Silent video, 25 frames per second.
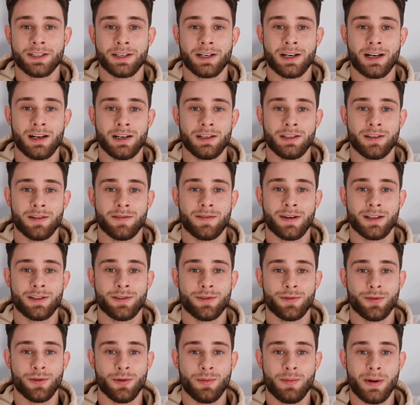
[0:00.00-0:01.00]
realizować
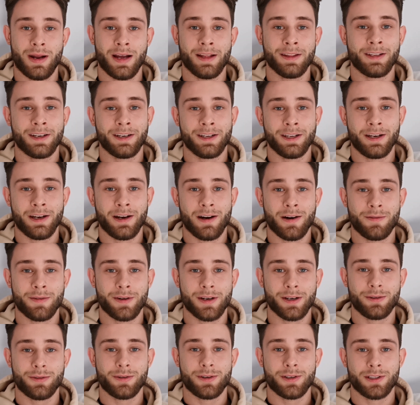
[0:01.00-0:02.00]
swój plan
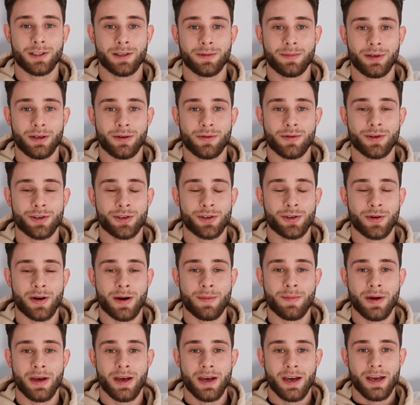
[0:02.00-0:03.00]
treningowy, który sobie
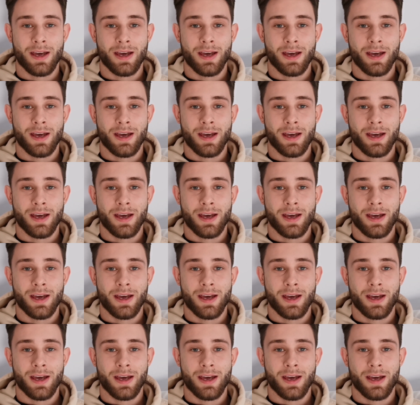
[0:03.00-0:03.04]
ułożyłem.